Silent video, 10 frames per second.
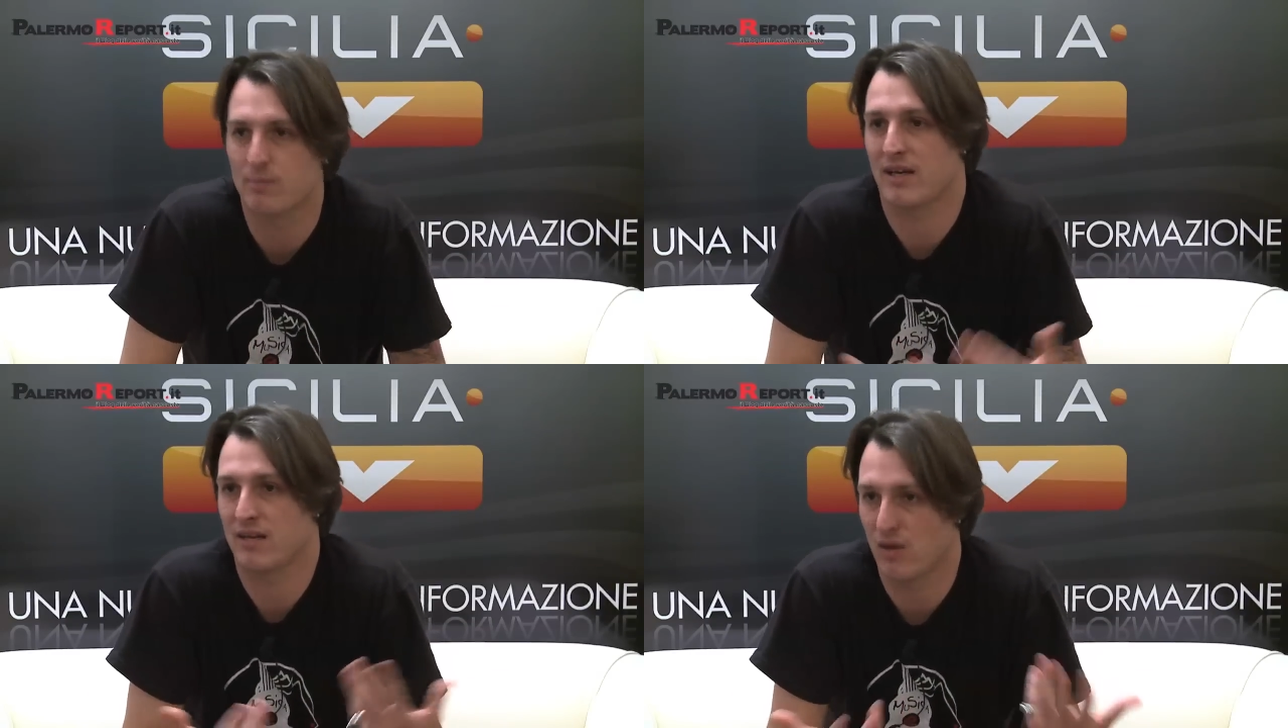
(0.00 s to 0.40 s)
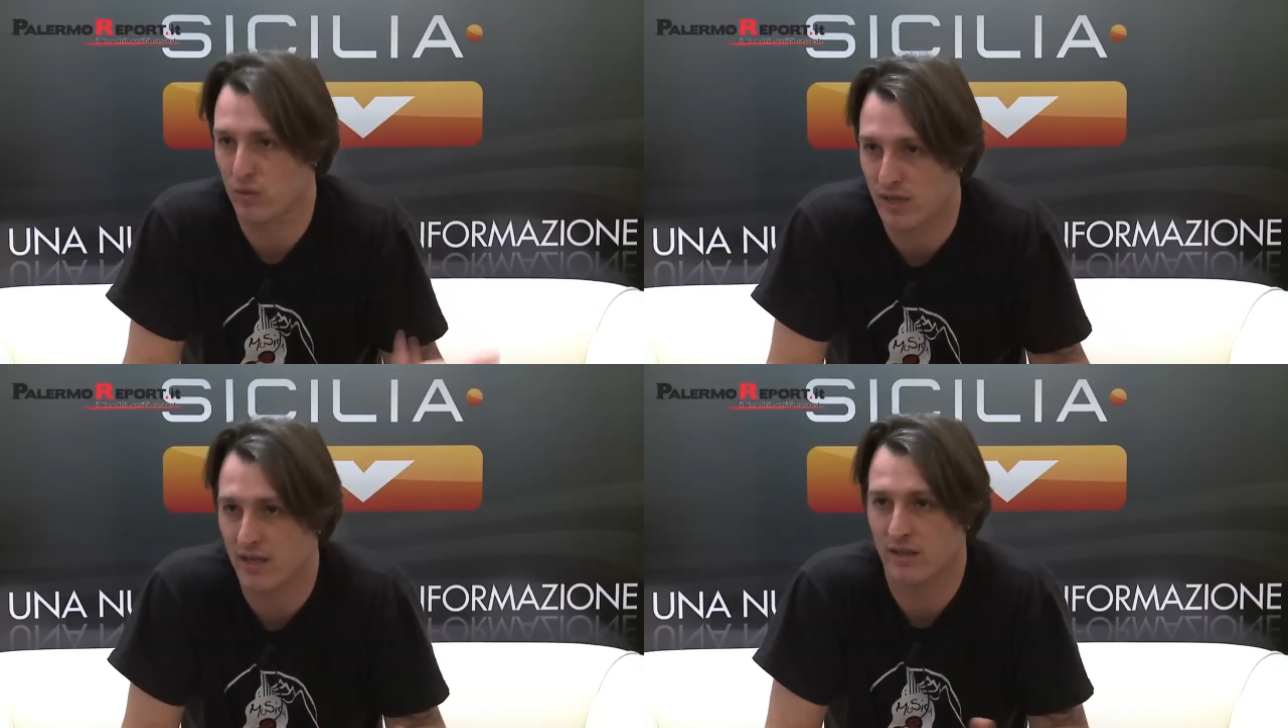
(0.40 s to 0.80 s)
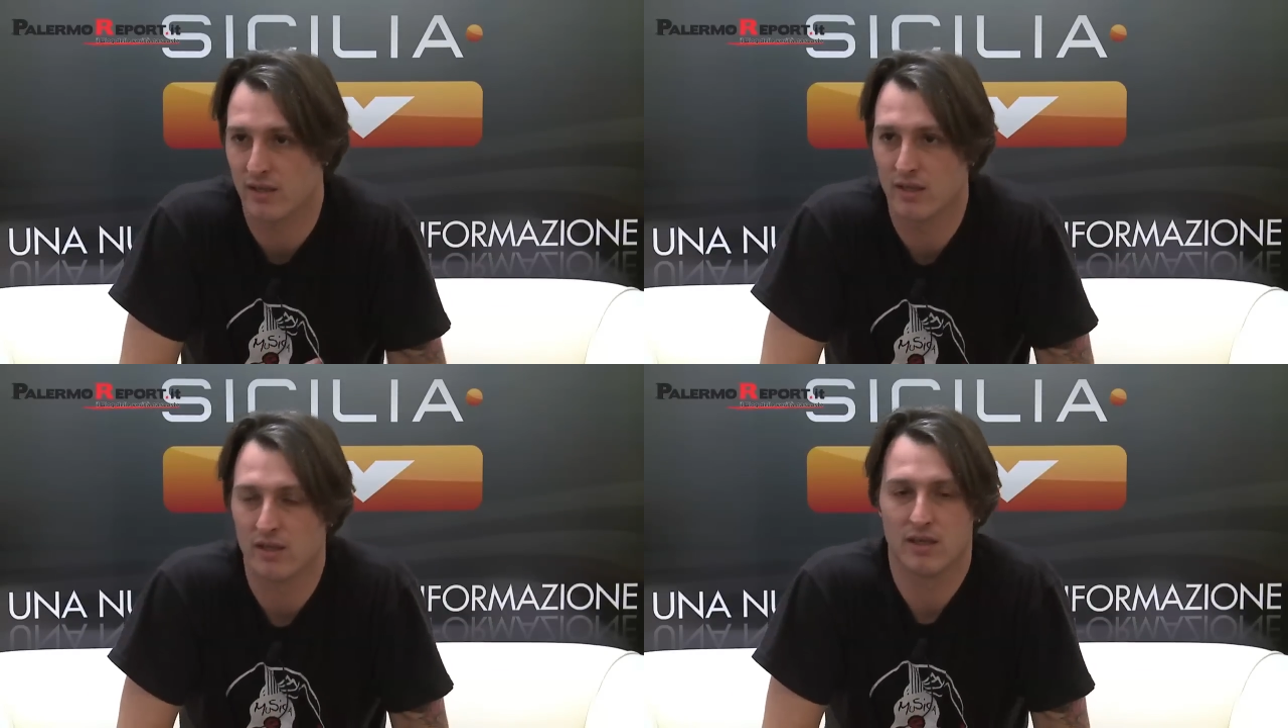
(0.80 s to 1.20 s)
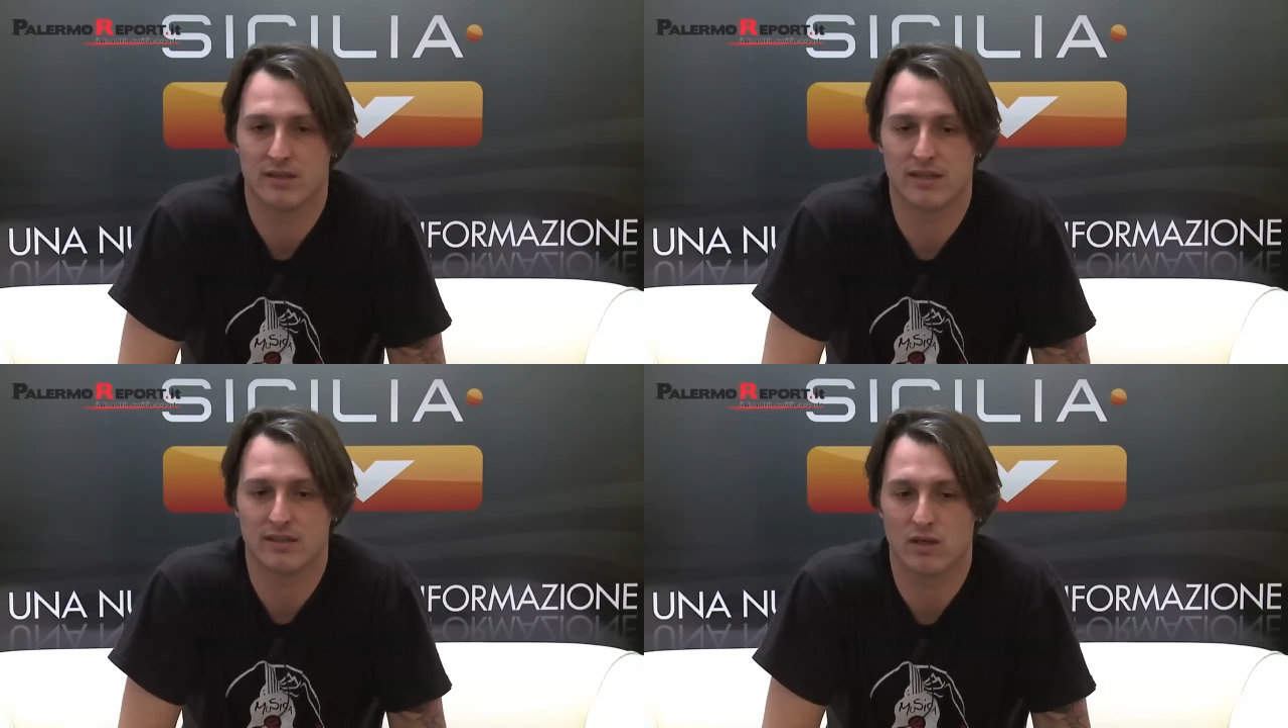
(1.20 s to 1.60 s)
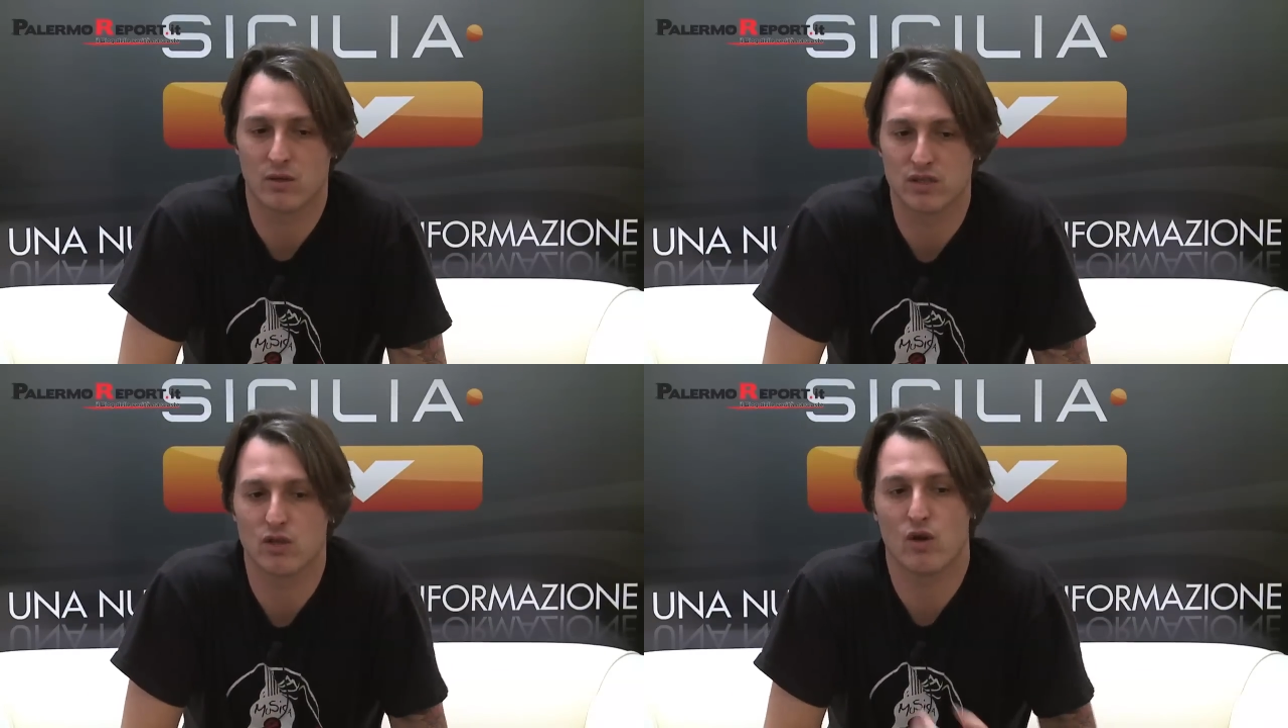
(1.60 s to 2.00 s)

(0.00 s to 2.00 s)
per rivalutare tante cose.